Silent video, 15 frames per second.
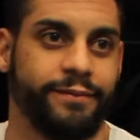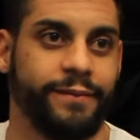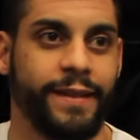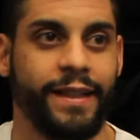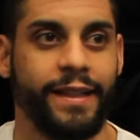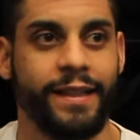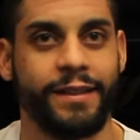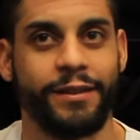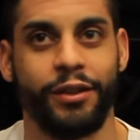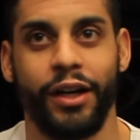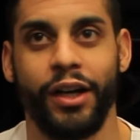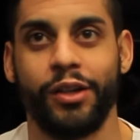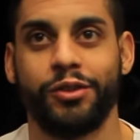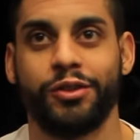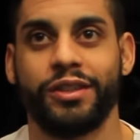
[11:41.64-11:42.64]
de
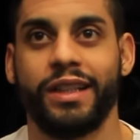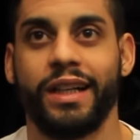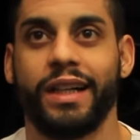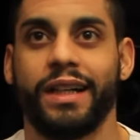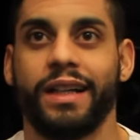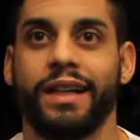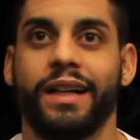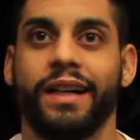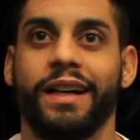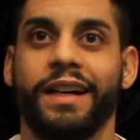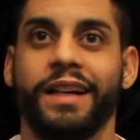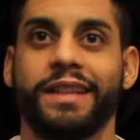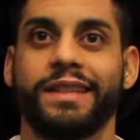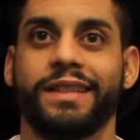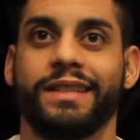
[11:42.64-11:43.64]
réussir
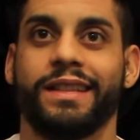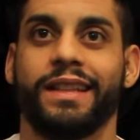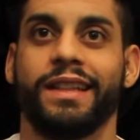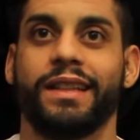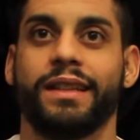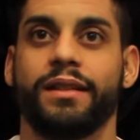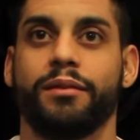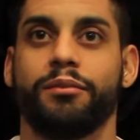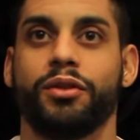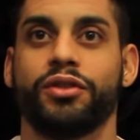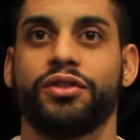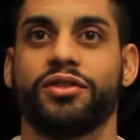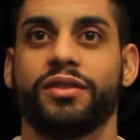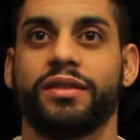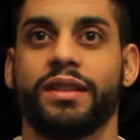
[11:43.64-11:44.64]
à rester en bonne
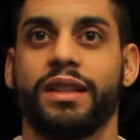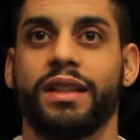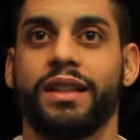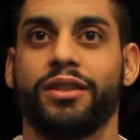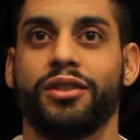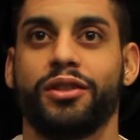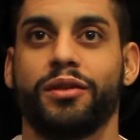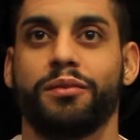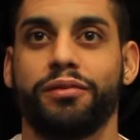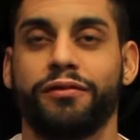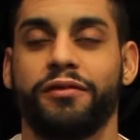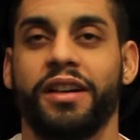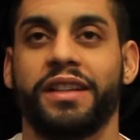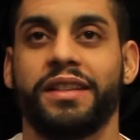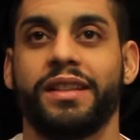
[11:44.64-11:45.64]
santé, de
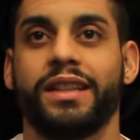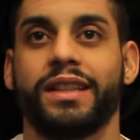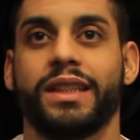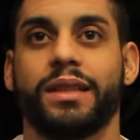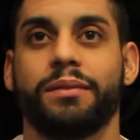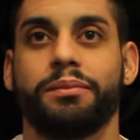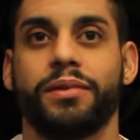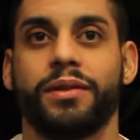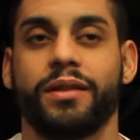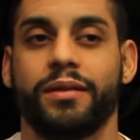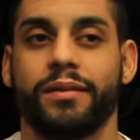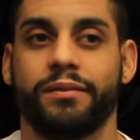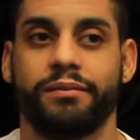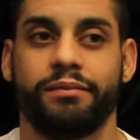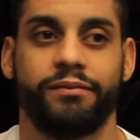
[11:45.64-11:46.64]
pouvoir aider l'équipe
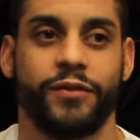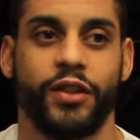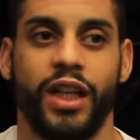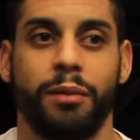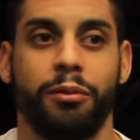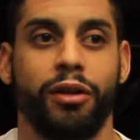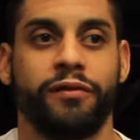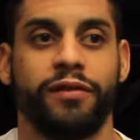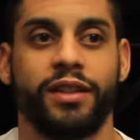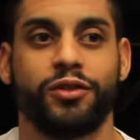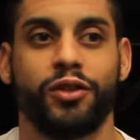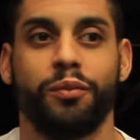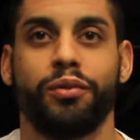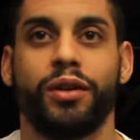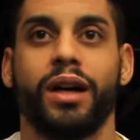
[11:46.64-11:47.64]
de la bonne
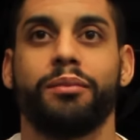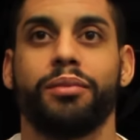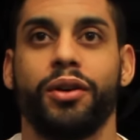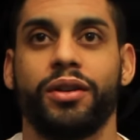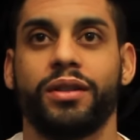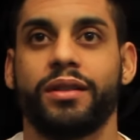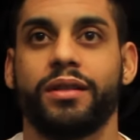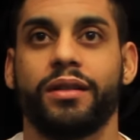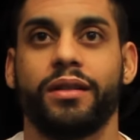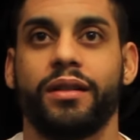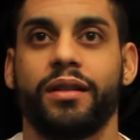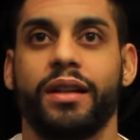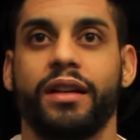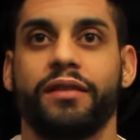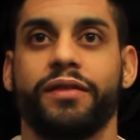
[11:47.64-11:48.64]
façon, peu importe
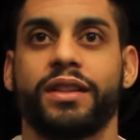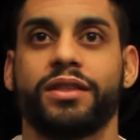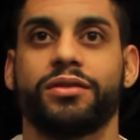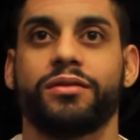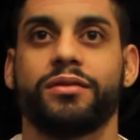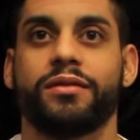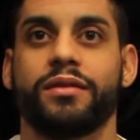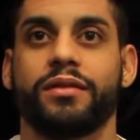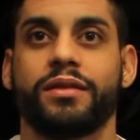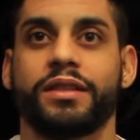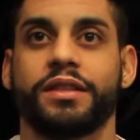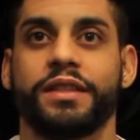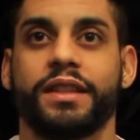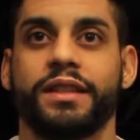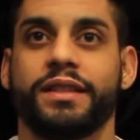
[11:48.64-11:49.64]
la façon,
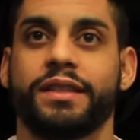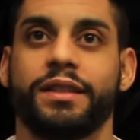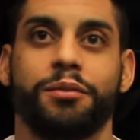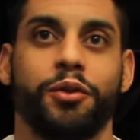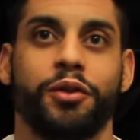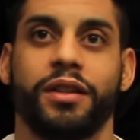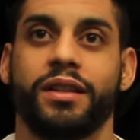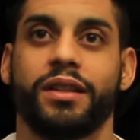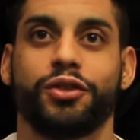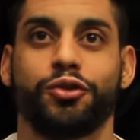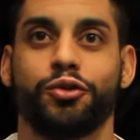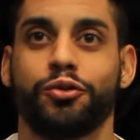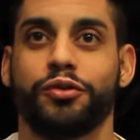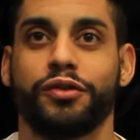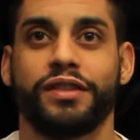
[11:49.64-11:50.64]
c'est bloquer des
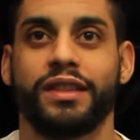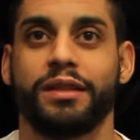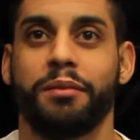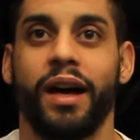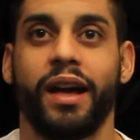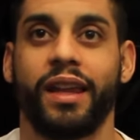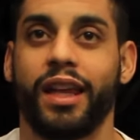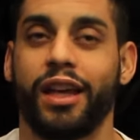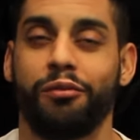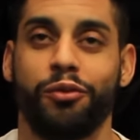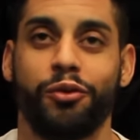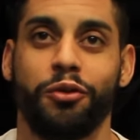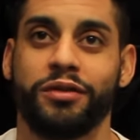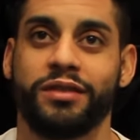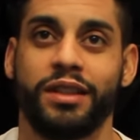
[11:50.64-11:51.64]
choses, c'est marquer un
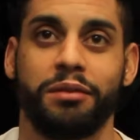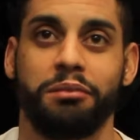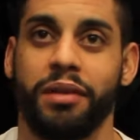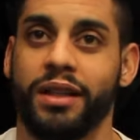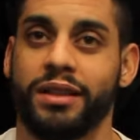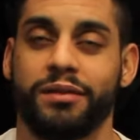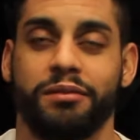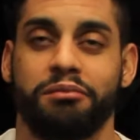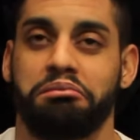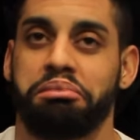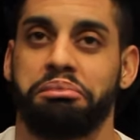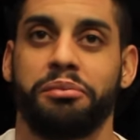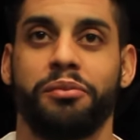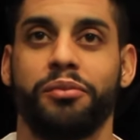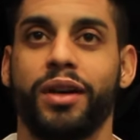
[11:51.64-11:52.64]
but, ou c'est une passe
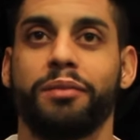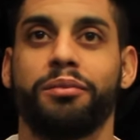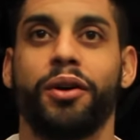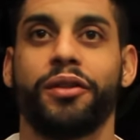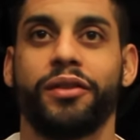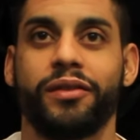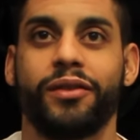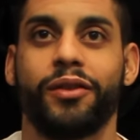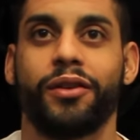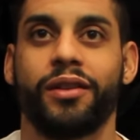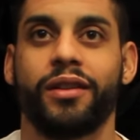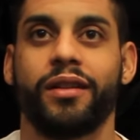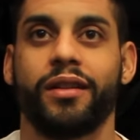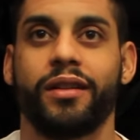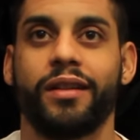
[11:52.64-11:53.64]
peu importe, tant
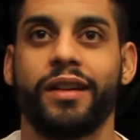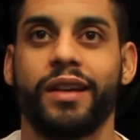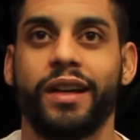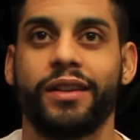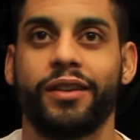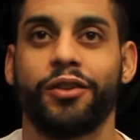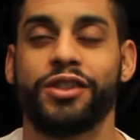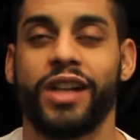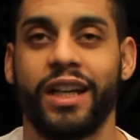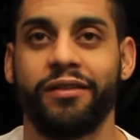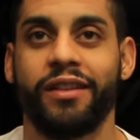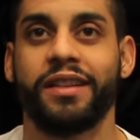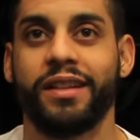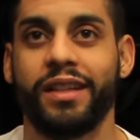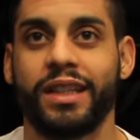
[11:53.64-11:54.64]
que, tant que j'arrive
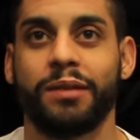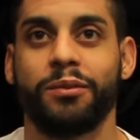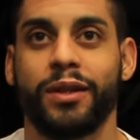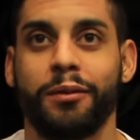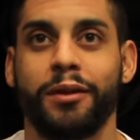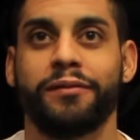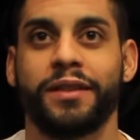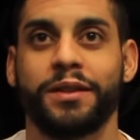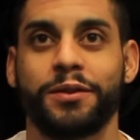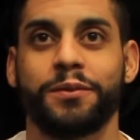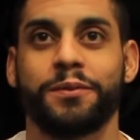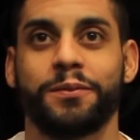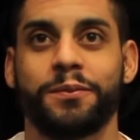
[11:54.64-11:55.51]
à aider l'équipe de la bonne façon.